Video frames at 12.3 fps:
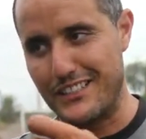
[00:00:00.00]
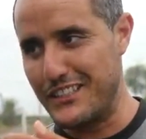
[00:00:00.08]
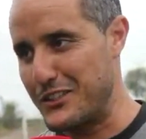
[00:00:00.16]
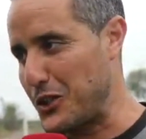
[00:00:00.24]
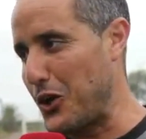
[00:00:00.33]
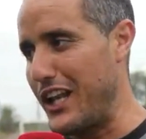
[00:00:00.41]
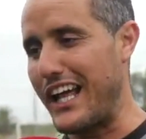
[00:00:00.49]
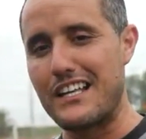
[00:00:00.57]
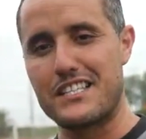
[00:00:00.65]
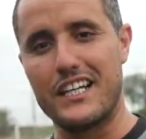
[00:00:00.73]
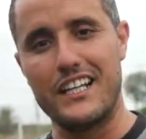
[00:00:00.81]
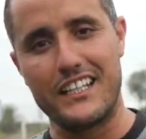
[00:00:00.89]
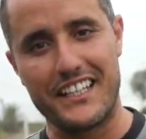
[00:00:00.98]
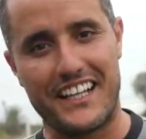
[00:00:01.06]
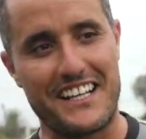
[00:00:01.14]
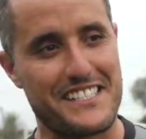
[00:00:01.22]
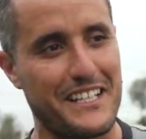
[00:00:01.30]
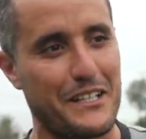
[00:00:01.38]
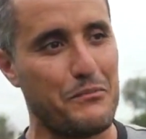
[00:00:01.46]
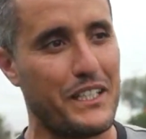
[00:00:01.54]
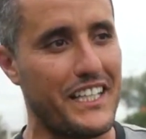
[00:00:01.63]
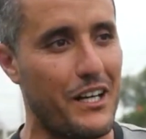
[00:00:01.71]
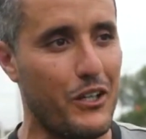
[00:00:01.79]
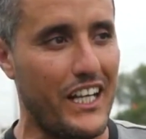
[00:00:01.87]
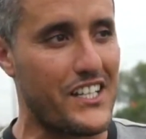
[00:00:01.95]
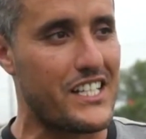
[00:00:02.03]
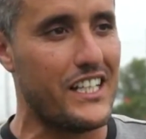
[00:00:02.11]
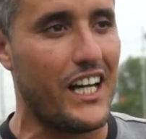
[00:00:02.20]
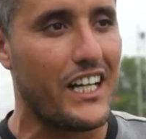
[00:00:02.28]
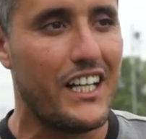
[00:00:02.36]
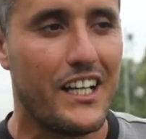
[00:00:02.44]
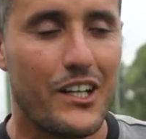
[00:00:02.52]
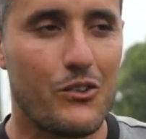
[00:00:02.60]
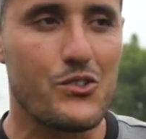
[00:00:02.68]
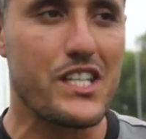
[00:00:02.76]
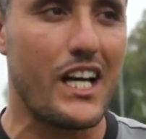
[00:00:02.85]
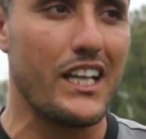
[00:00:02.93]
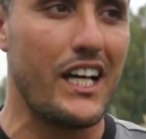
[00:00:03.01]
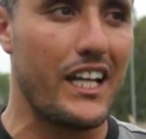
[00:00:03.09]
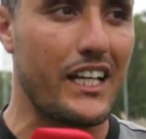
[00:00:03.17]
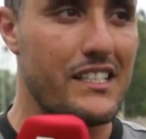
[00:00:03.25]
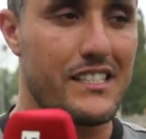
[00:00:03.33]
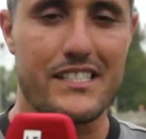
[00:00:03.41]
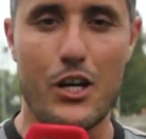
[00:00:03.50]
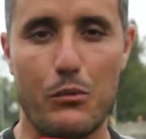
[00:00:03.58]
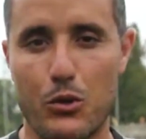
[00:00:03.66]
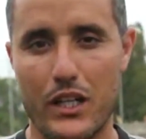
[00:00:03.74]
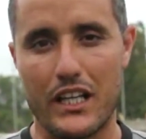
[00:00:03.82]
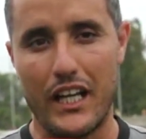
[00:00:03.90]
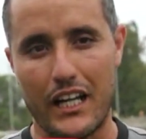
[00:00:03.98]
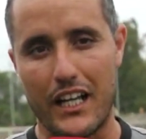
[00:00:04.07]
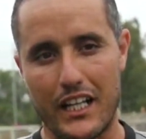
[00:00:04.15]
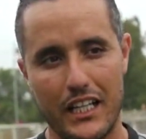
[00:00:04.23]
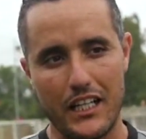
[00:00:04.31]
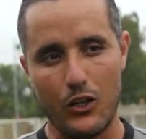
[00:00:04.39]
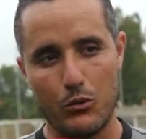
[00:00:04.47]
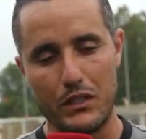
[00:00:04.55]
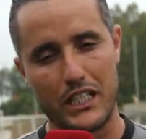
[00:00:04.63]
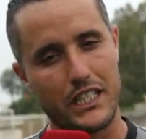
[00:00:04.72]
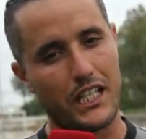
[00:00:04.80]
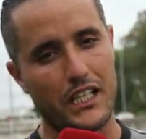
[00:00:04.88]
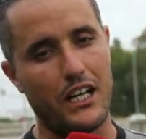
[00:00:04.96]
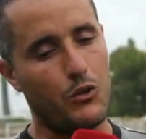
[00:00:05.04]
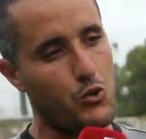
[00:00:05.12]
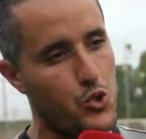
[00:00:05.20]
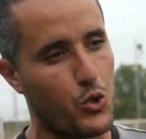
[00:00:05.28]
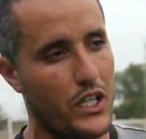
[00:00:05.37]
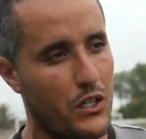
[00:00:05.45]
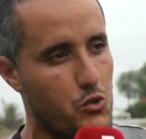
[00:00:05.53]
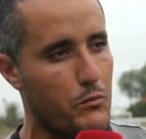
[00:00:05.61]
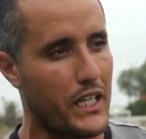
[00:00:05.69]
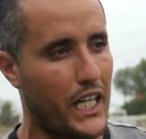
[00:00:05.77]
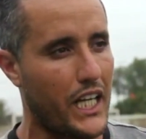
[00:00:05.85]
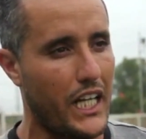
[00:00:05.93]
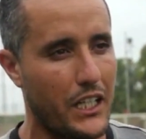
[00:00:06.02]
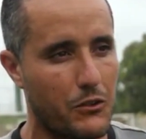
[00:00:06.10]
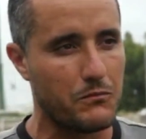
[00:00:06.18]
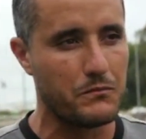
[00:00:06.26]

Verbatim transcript: دخل الخزينه ديال راسك البيضاوي علاش لا وان شاء الله الله يصاوب الله يحقق لنا الامنيه ديالنا وشكرا وتبارك الله عليك